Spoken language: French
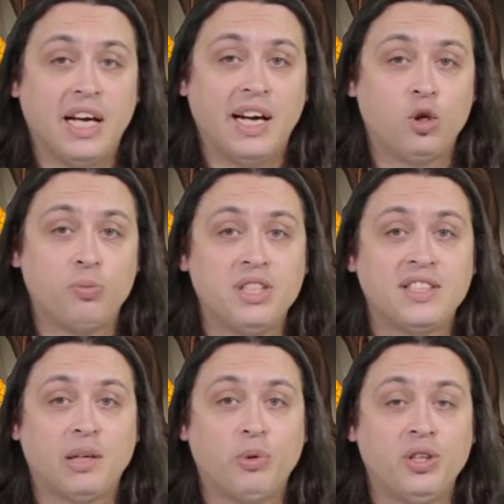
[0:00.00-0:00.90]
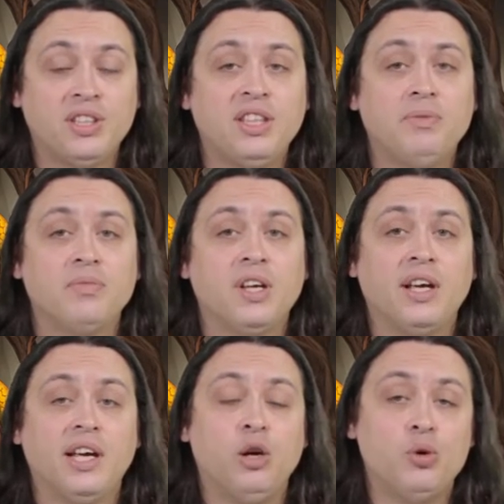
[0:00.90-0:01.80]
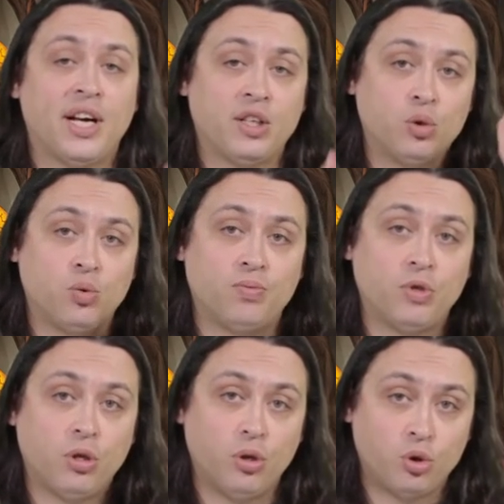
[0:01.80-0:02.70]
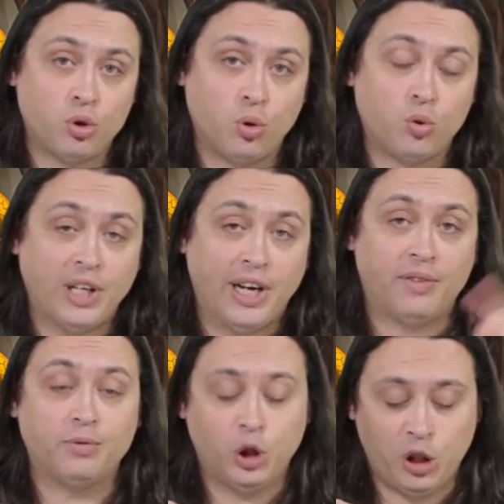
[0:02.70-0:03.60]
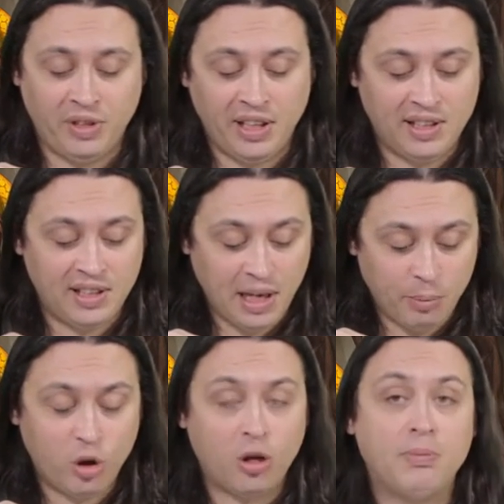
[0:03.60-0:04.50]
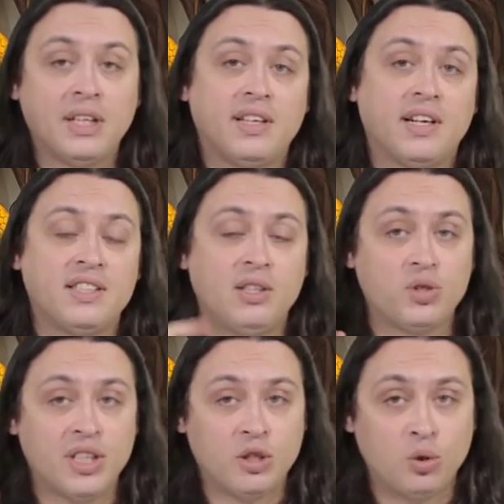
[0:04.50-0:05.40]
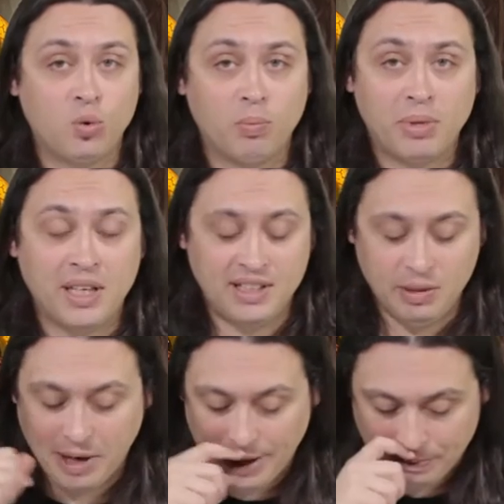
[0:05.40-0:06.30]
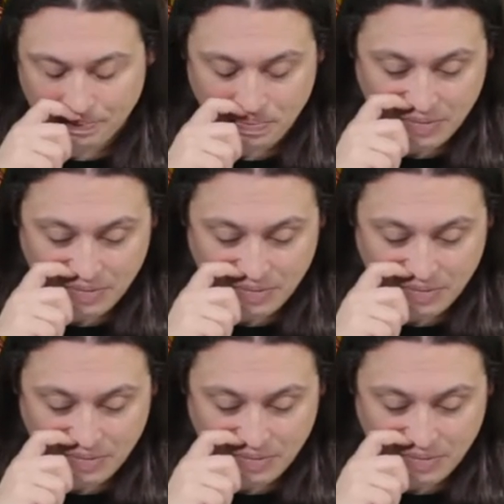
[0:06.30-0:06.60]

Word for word: avec le petit symbole ici, et une action secondaire. Je vais d'abord m'intéresser aux actions principales.